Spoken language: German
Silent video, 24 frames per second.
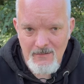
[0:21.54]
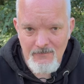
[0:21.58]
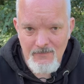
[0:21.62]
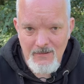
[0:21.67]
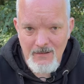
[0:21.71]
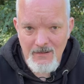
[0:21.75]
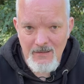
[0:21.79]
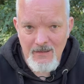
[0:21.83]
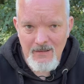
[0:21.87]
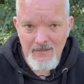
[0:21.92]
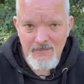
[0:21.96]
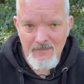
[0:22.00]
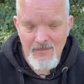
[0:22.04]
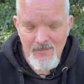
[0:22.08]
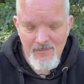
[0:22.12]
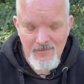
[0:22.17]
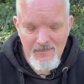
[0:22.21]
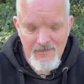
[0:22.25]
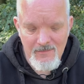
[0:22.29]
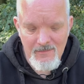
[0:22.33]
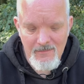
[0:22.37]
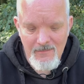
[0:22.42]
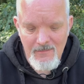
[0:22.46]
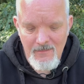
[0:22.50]
Variante es
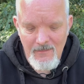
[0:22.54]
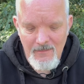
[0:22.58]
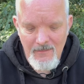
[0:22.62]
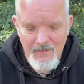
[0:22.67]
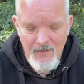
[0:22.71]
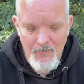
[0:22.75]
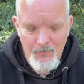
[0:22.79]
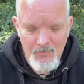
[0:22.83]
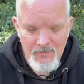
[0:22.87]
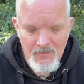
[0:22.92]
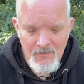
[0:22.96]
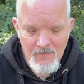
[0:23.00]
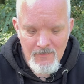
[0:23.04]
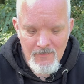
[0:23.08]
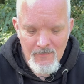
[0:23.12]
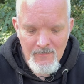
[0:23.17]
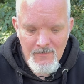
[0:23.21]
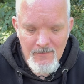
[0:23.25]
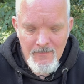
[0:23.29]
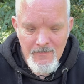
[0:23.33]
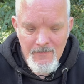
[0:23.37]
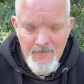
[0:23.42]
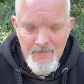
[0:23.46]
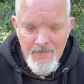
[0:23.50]
die hier gibt.
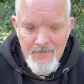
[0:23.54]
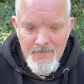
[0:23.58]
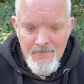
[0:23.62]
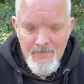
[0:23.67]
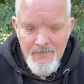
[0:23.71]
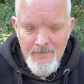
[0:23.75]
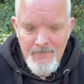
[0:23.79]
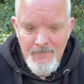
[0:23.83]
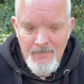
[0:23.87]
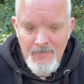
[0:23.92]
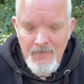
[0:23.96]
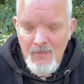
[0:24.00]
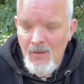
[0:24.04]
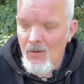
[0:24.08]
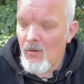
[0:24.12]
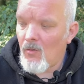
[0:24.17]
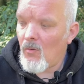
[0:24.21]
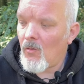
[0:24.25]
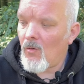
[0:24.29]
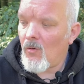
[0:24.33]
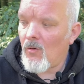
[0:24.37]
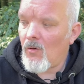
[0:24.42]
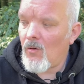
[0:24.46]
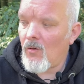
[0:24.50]

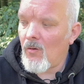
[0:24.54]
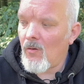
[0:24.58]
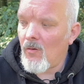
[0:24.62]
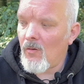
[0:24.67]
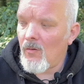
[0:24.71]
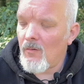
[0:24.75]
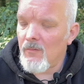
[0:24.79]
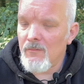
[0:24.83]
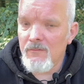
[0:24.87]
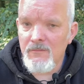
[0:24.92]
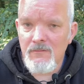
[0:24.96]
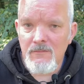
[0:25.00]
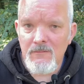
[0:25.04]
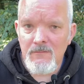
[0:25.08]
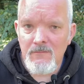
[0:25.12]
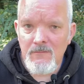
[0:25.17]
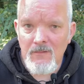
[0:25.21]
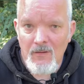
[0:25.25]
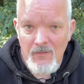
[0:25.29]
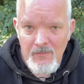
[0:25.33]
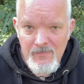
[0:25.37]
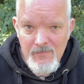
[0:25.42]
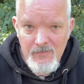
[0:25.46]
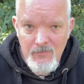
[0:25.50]
Und
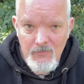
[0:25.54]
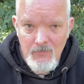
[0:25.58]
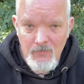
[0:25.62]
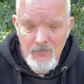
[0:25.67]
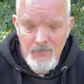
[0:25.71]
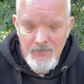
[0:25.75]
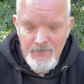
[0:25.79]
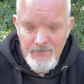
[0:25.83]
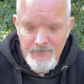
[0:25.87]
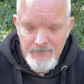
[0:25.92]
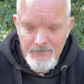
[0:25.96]
dazu